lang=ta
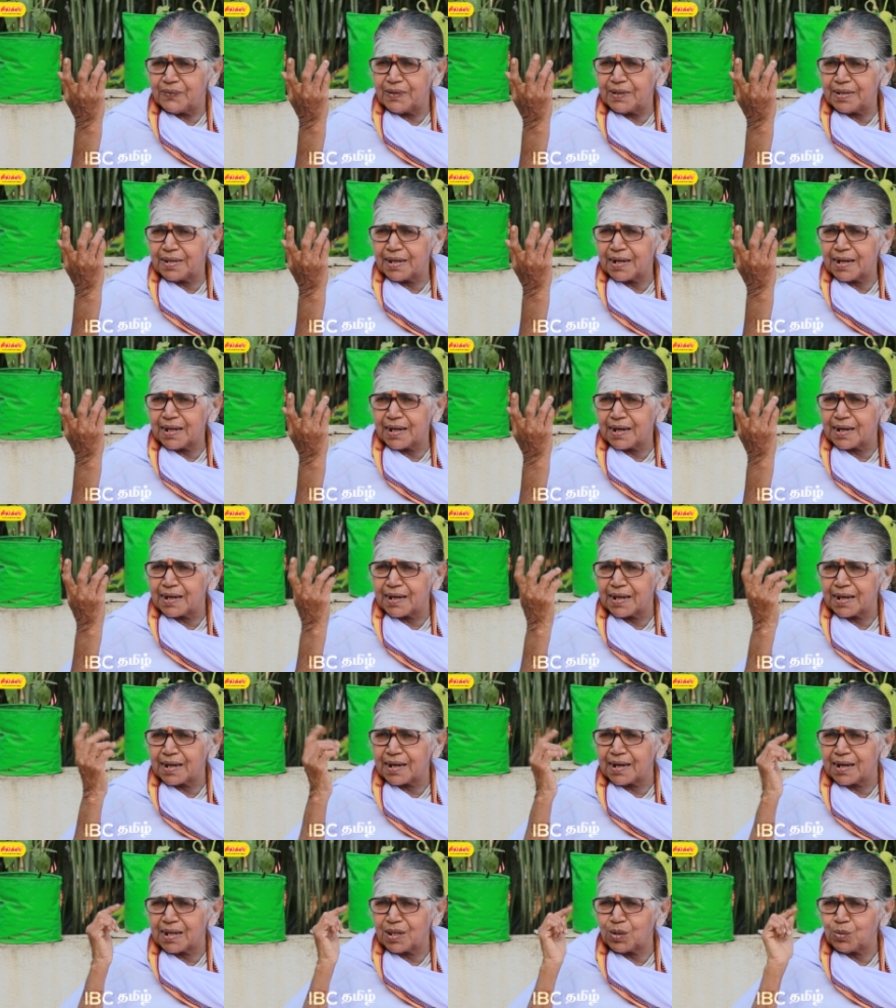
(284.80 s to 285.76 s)
விடுதலை
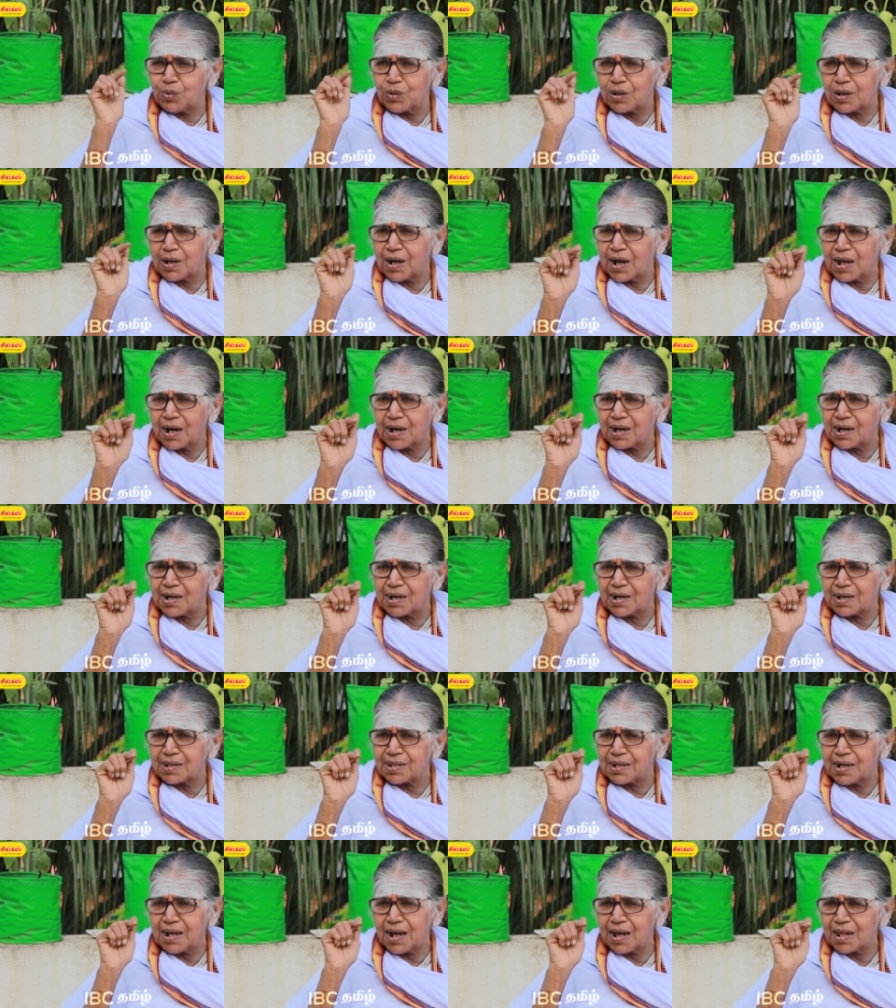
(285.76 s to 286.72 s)
கிடைக்காத ஒரு
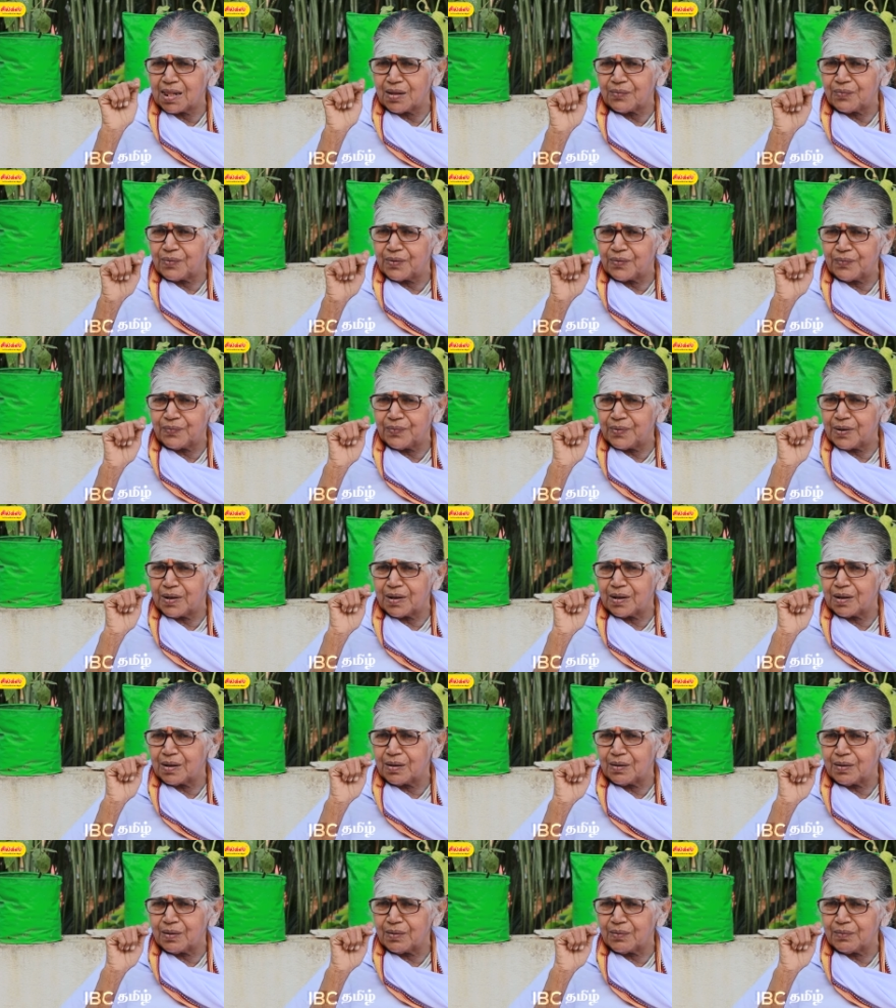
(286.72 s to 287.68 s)
காலகட்டத்தில் அதை
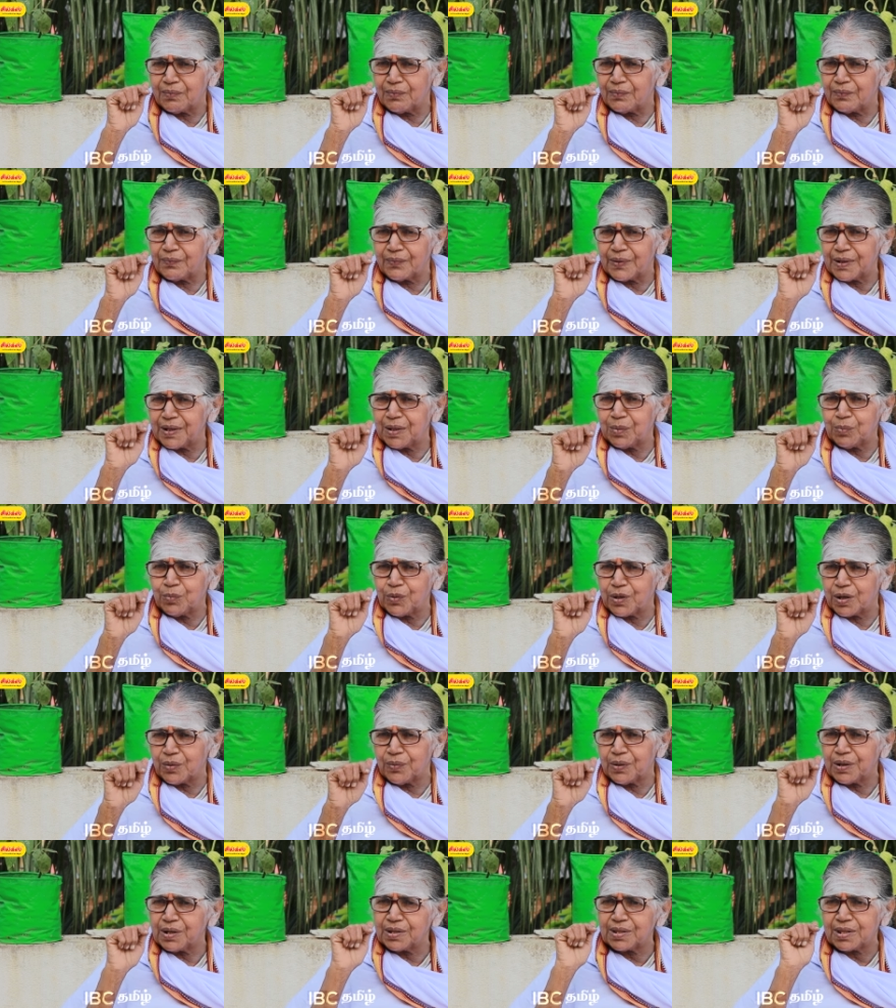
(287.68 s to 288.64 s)

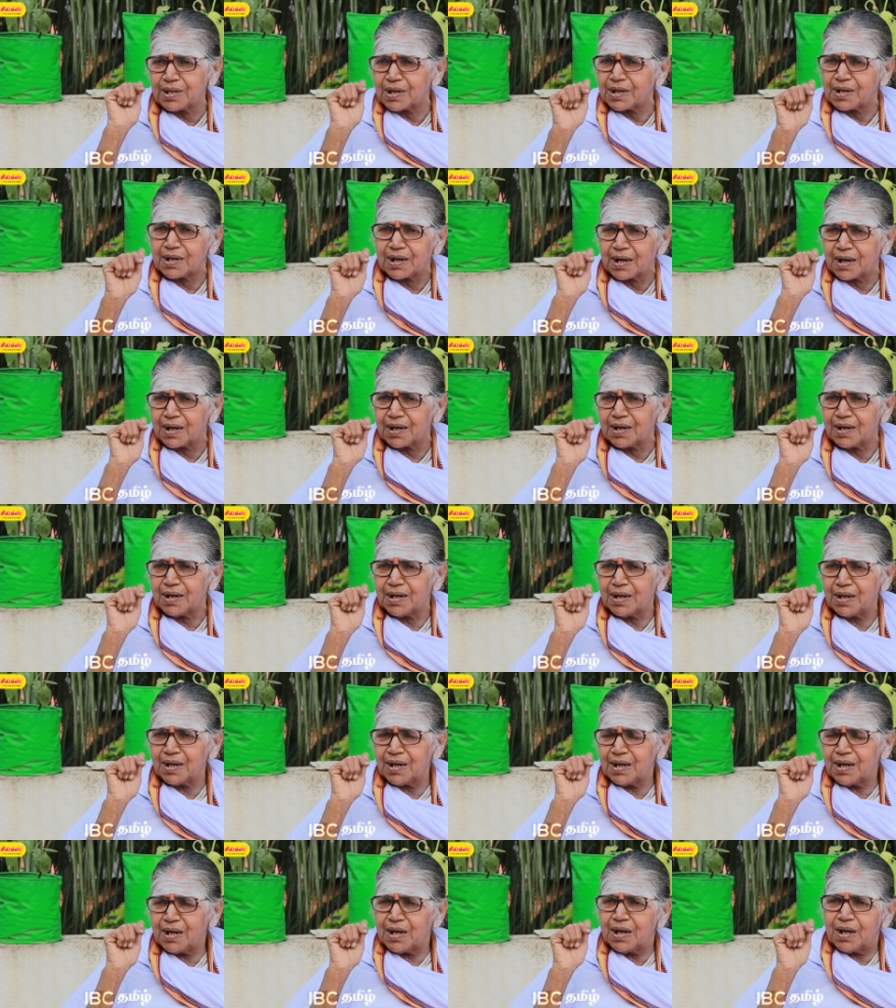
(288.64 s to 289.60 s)
வழிமுறை வகுத்துருக்குறாங்க
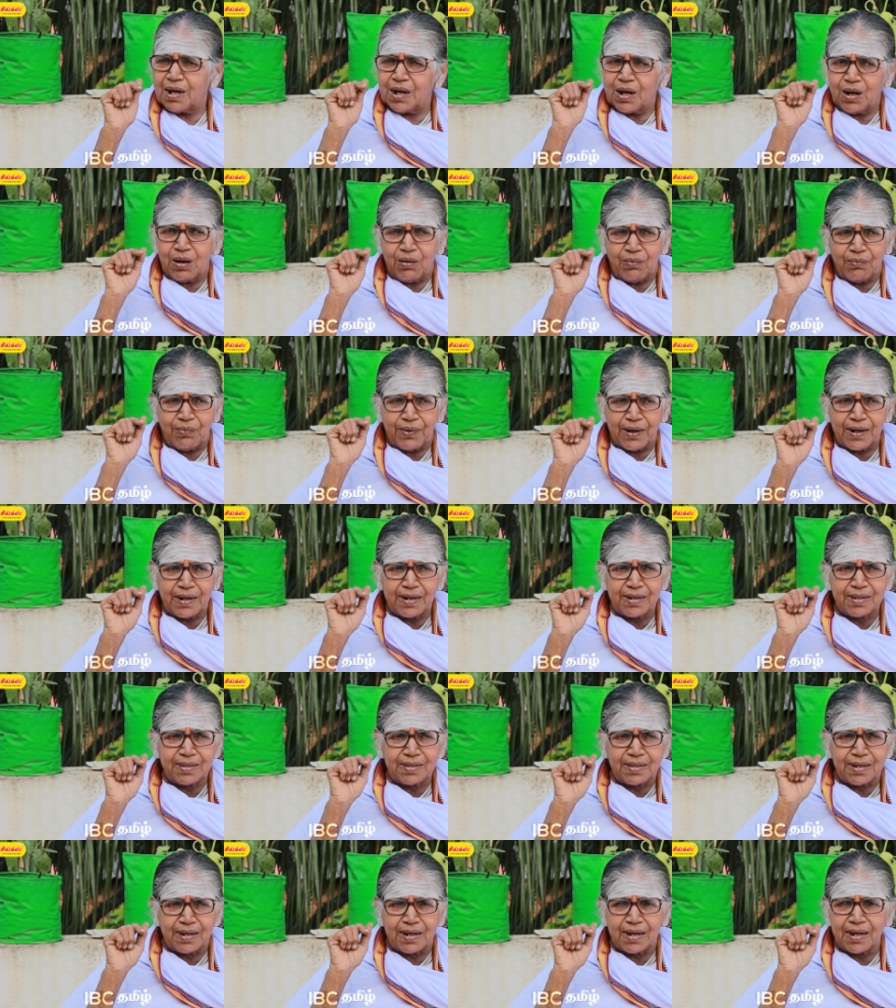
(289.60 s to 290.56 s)

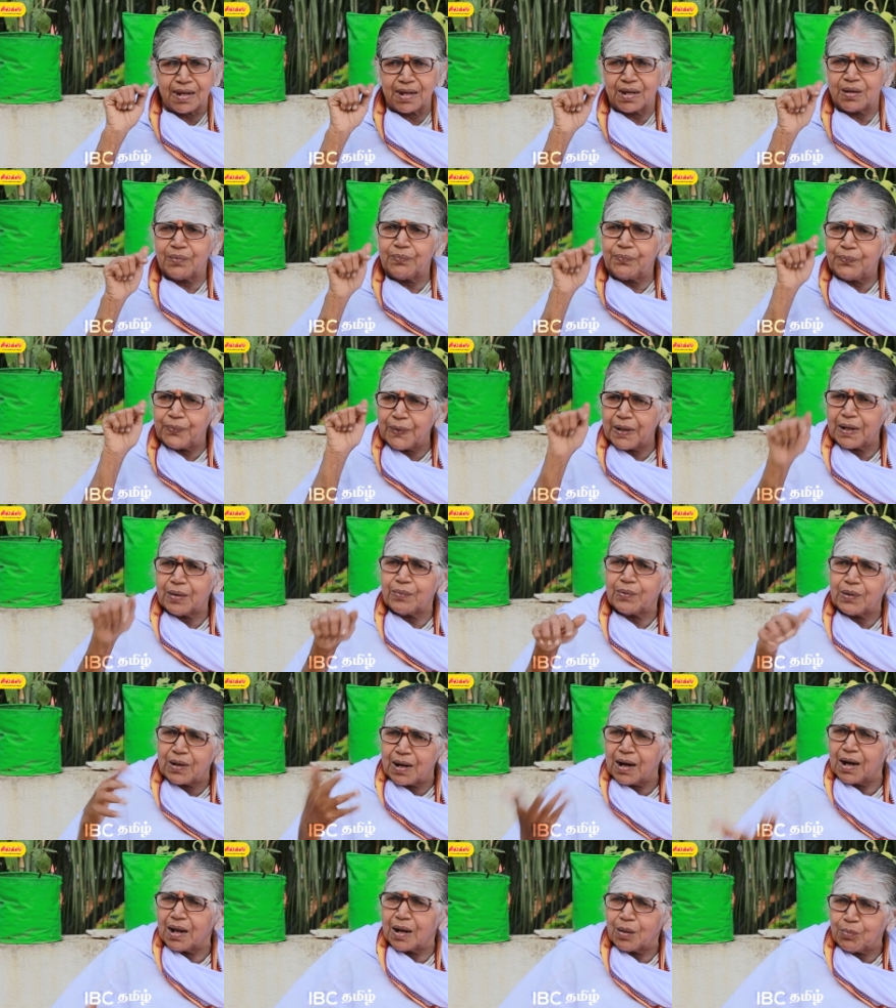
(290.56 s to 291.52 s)
வகுத்து இவ்வளவு
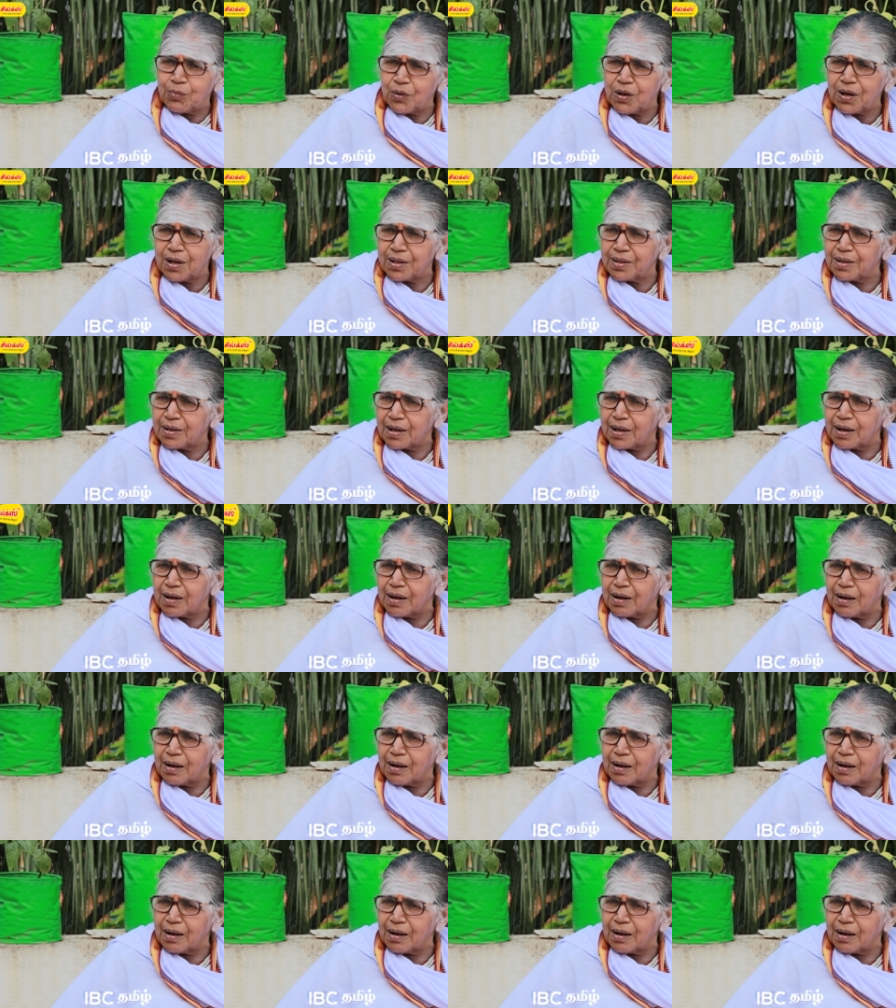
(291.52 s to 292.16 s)
காலமாக அது